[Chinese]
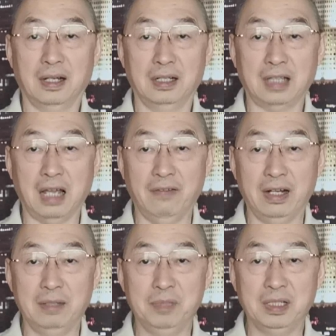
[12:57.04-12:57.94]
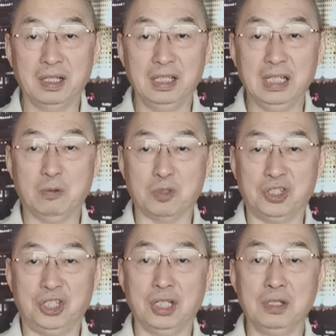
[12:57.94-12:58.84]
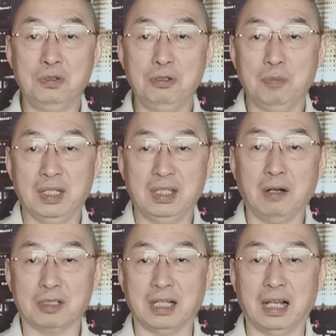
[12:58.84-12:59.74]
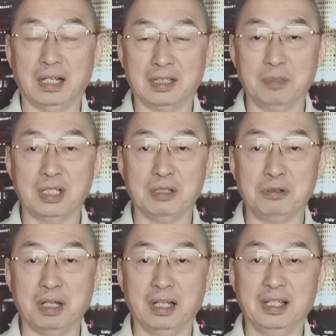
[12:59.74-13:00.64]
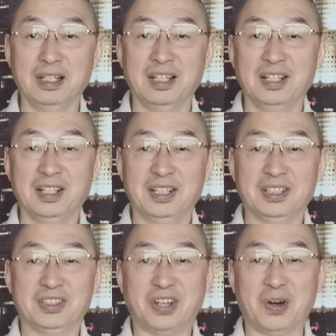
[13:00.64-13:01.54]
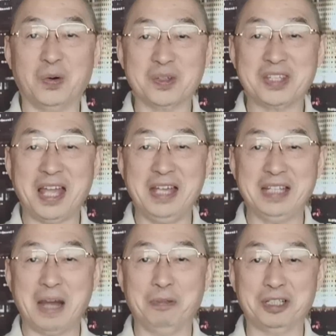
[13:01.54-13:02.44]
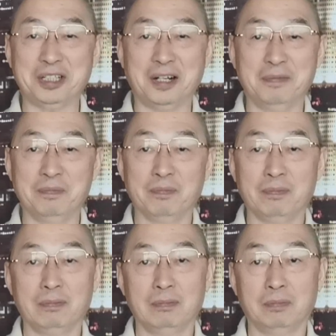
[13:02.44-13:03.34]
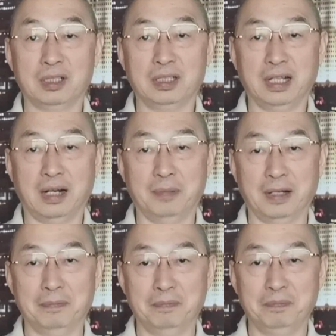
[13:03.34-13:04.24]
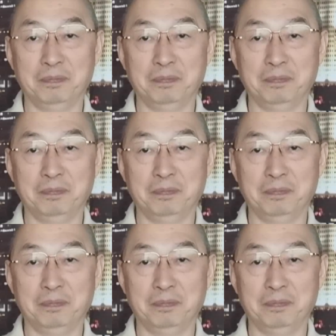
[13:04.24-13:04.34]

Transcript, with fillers: 而台湾人民呢一股情绪被吊起来了，什么情绪？投蔡甲博士，不是这样吗？